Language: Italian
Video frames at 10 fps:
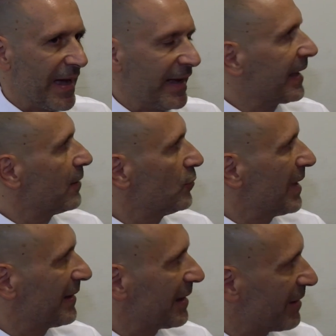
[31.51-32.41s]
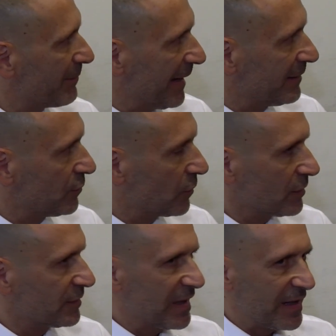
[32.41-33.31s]
anche un
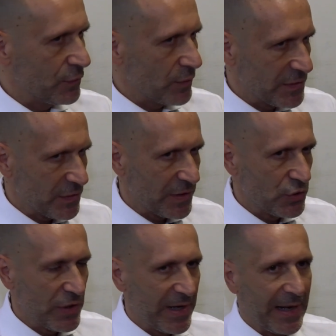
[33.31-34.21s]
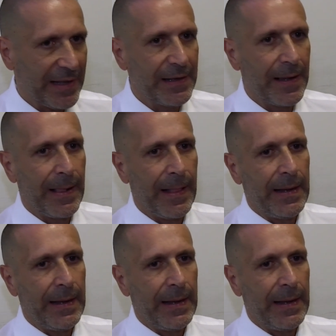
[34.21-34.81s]
aggravamento della situazione in generale.